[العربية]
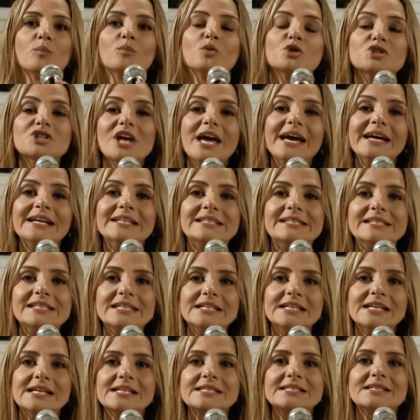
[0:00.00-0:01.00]

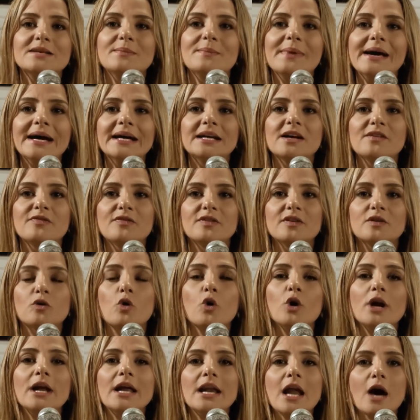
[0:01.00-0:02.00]
مشاهدينا سمعنا في
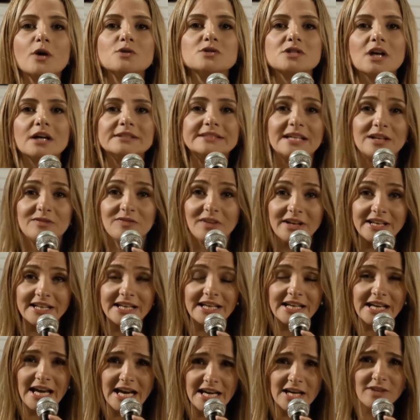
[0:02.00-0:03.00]
كل الاوساط
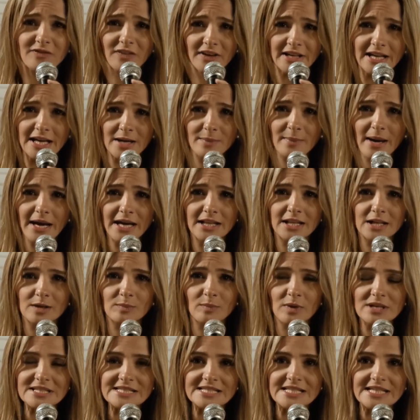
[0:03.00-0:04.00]
الفنيه ان الفنان ماجد
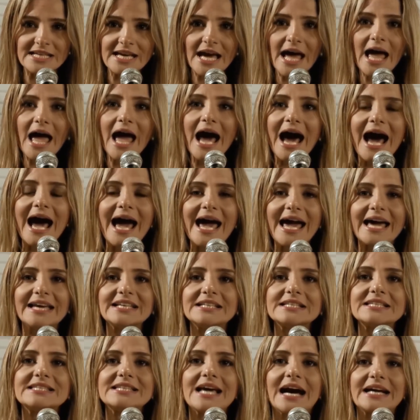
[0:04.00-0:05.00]
المصري
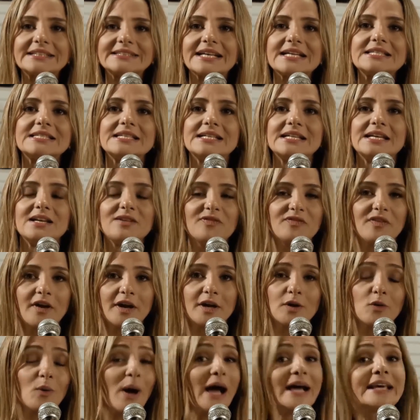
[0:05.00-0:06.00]
عايز يعتزل
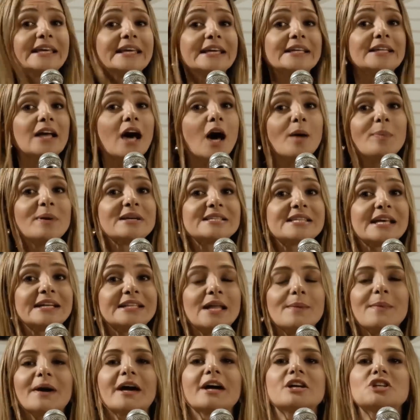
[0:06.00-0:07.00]
الفن واكيد خبر زي
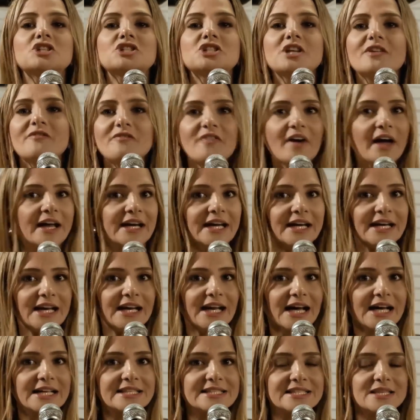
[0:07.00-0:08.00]
ده ما كانش ينفع ان احنا
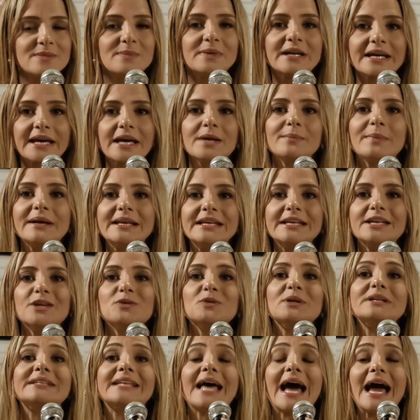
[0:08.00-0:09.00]
نعديه من غير ما نيجي
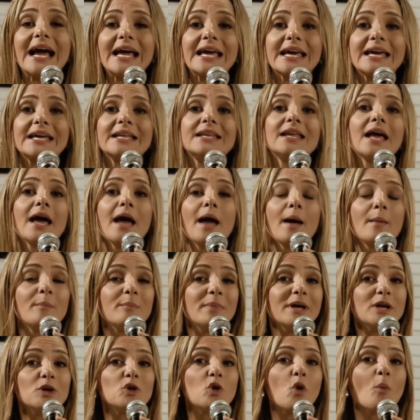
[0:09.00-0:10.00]
ونتاكد
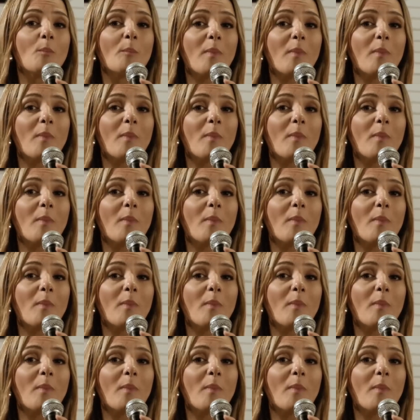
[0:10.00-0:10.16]
منه